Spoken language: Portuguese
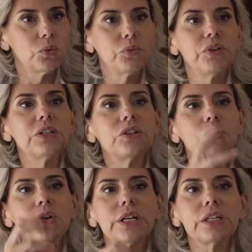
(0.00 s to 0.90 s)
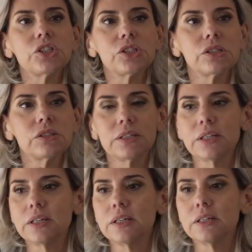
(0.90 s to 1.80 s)
o 22 uh,
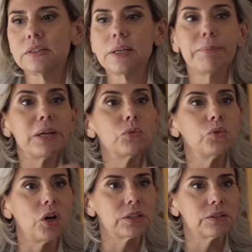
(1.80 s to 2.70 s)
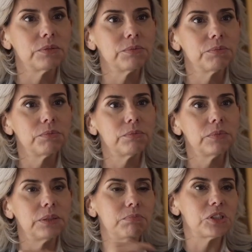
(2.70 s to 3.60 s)
eh, também no Norte,
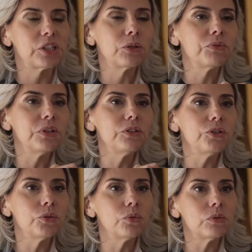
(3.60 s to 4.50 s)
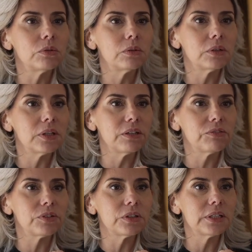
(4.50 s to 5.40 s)
mas tenho o 21
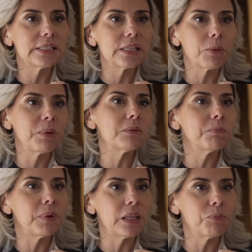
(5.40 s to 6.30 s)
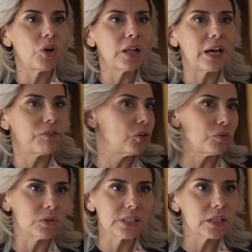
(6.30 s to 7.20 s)
livre. E se de repente me pedem para o Algarve, eu
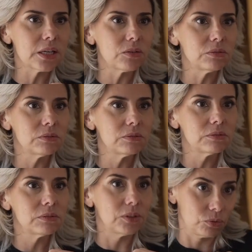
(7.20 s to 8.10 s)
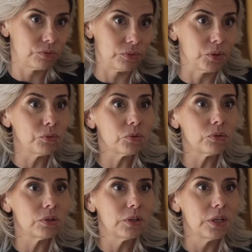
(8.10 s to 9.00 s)
não vou dizer que não. Eu, eu
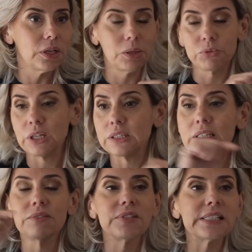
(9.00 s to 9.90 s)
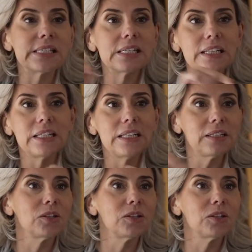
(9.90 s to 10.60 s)
vou. E portanto ando a fazer aqui